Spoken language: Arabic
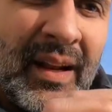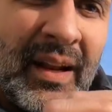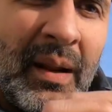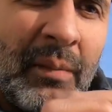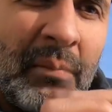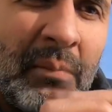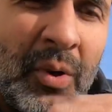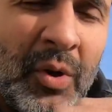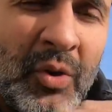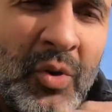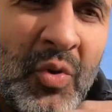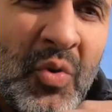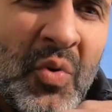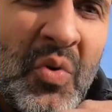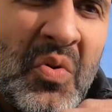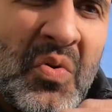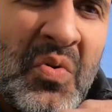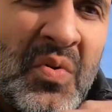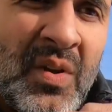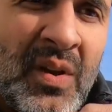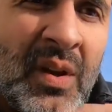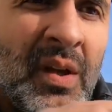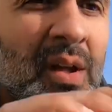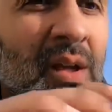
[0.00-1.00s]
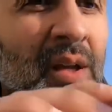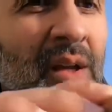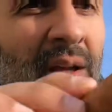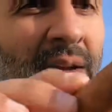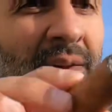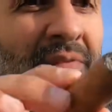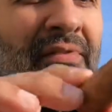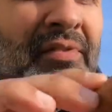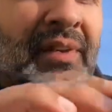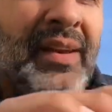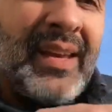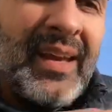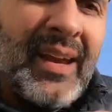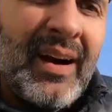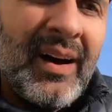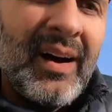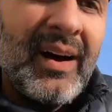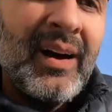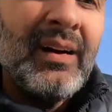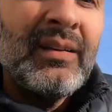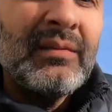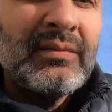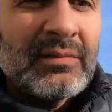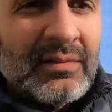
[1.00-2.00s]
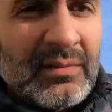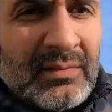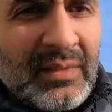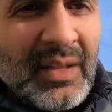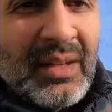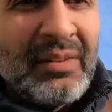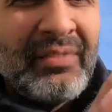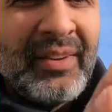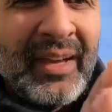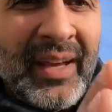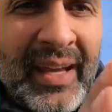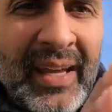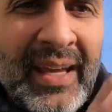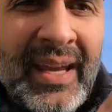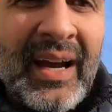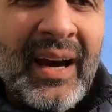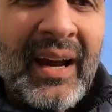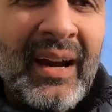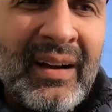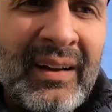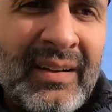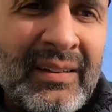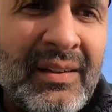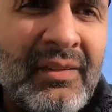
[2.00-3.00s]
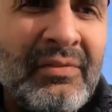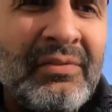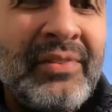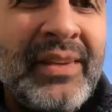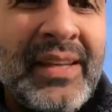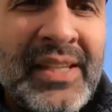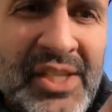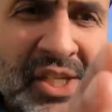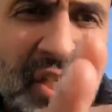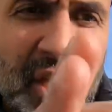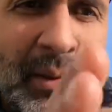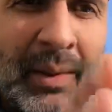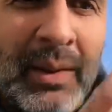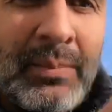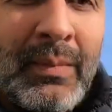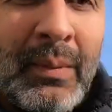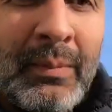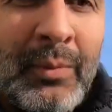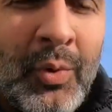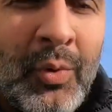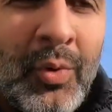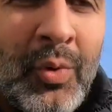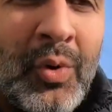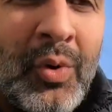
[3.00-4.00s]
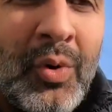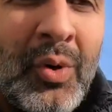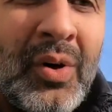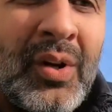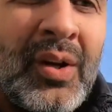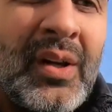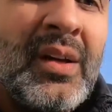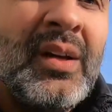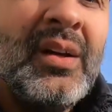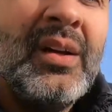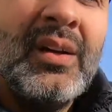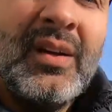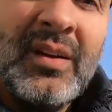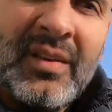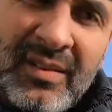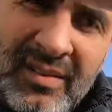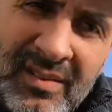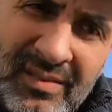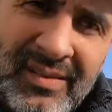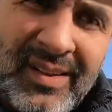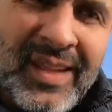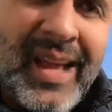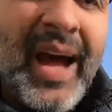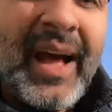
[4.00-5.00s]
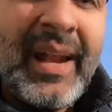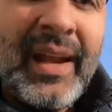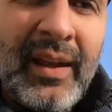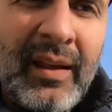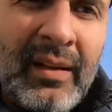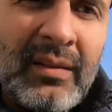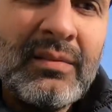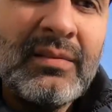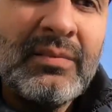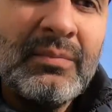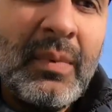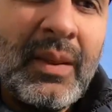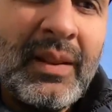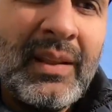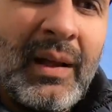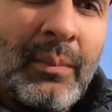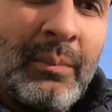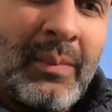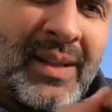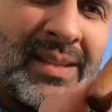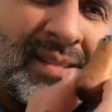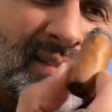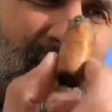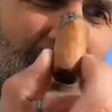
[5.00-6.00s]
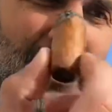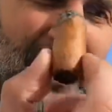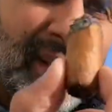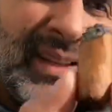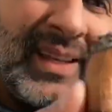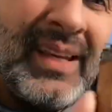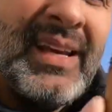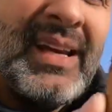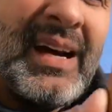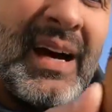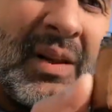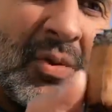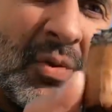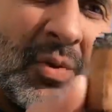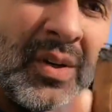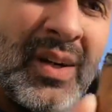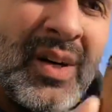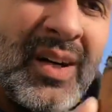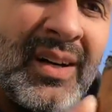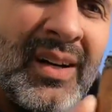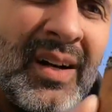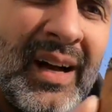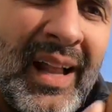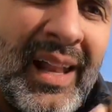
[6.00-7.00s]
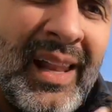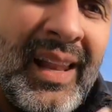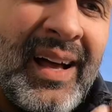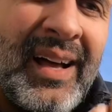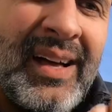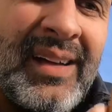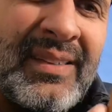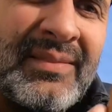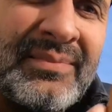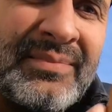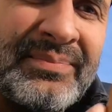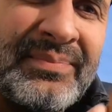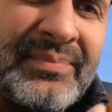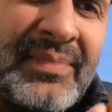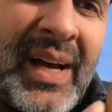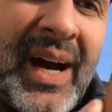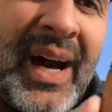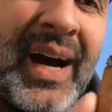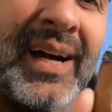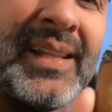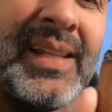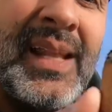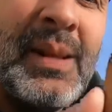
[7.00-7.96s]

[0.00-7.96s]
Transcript: نمبر 2 الفيا الفيهيا الفيجيا مثل ما بيقولوا يعني بس ميديا لونا هلا اخذ